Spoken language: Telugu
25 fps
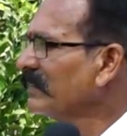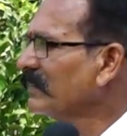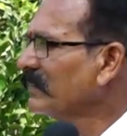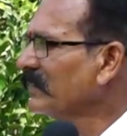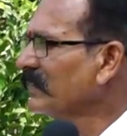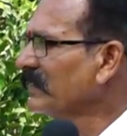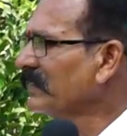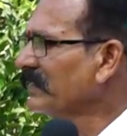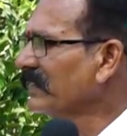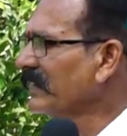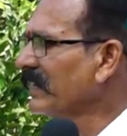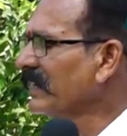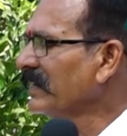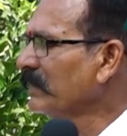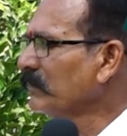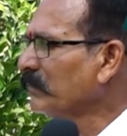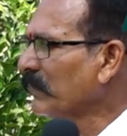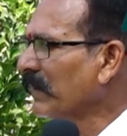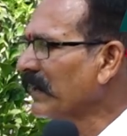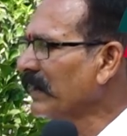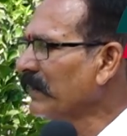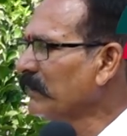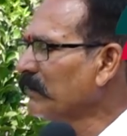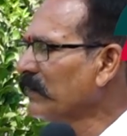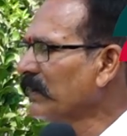తోసినన్ని
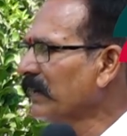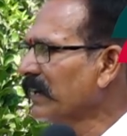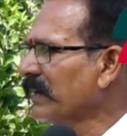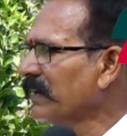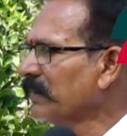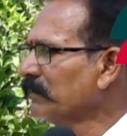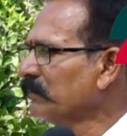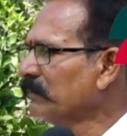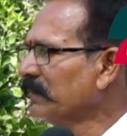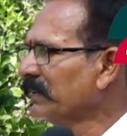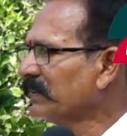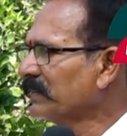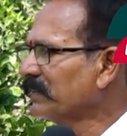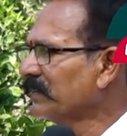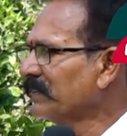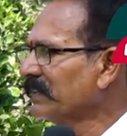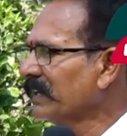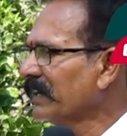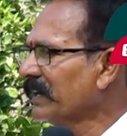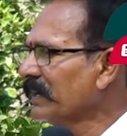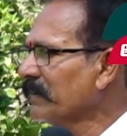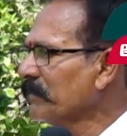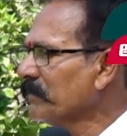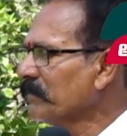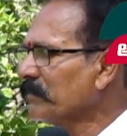పళ్ళ మొక్కలను
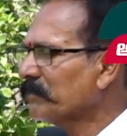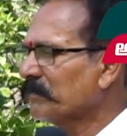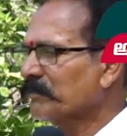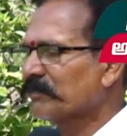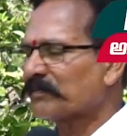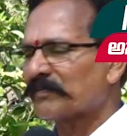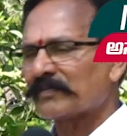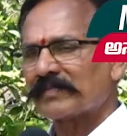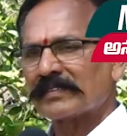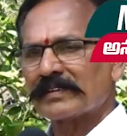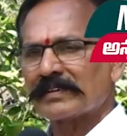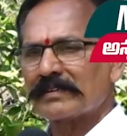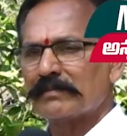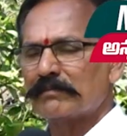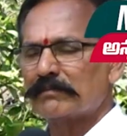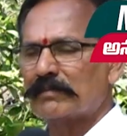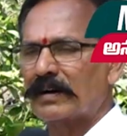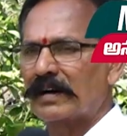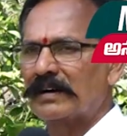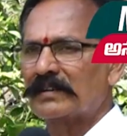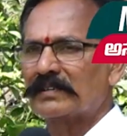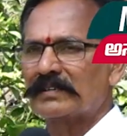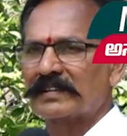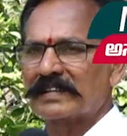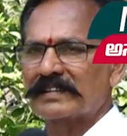పెట్టుకుంటే
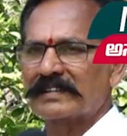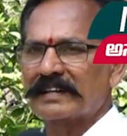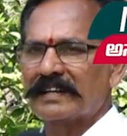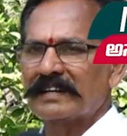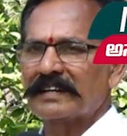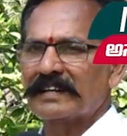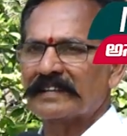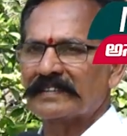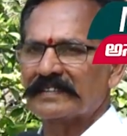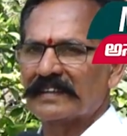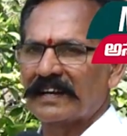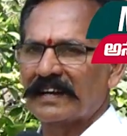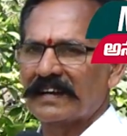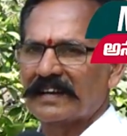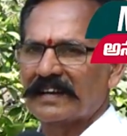బాగుంటుందని నా